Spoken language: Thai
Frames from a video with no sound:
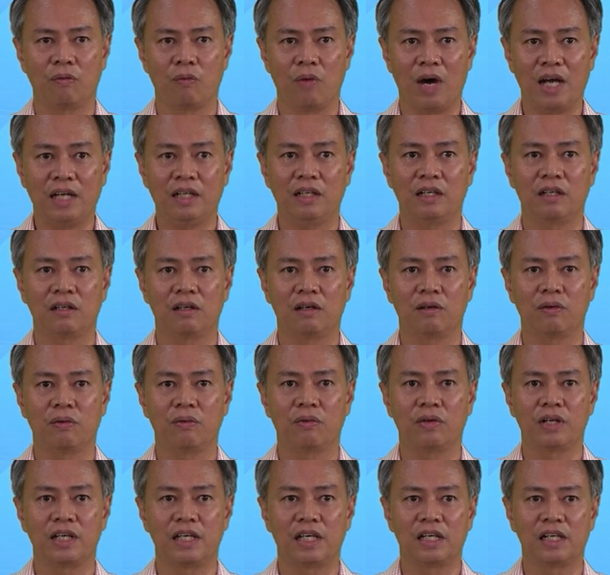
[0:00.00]
วัดแล้วก็โร
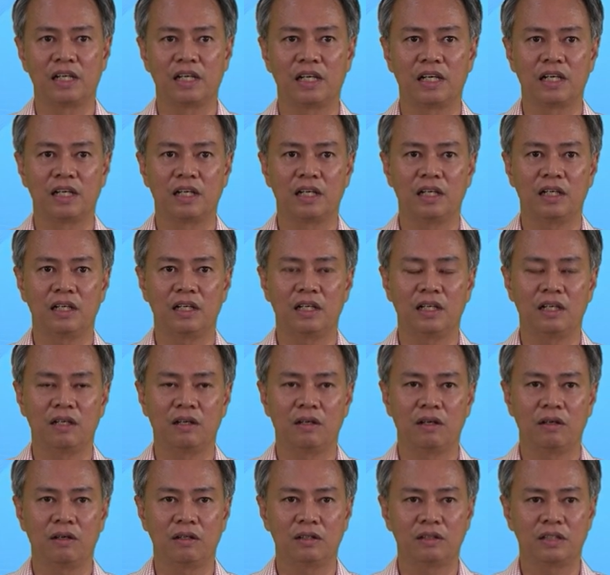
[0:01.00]
งเรียน
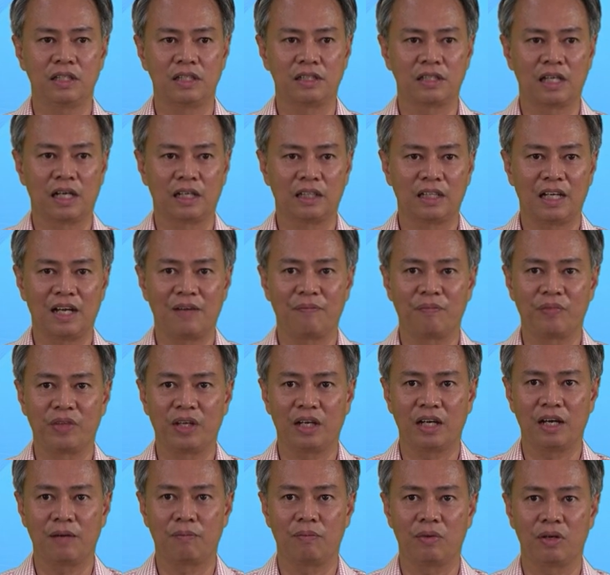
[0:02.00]
สีแสงธรรม
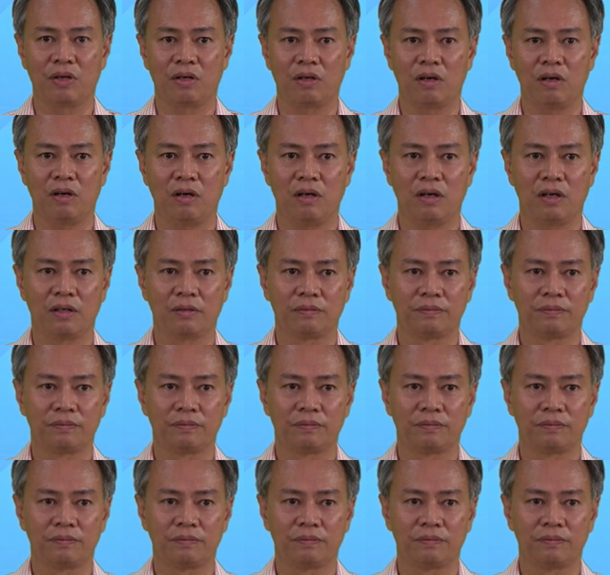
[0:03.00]
นะครับ แล้วก็